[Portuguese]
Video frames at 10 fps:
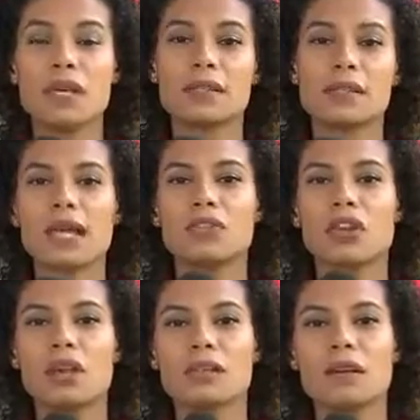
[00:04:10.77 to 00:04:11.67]
Às 7
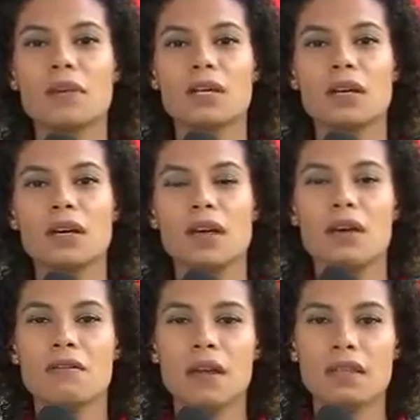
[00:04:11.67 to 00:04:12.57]
horas da manhã
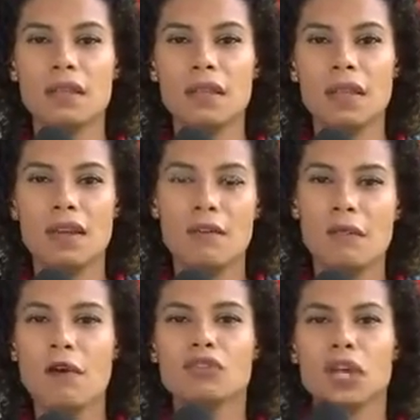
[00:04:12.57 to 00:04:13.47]
vai ter
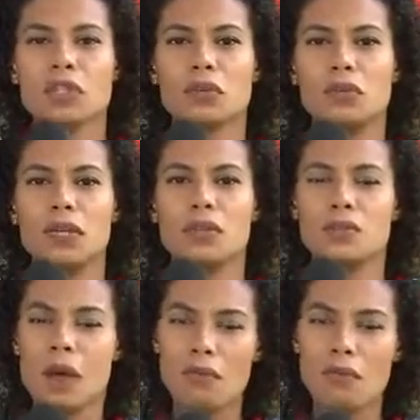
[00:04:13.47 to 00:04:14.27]
fogos de artifício,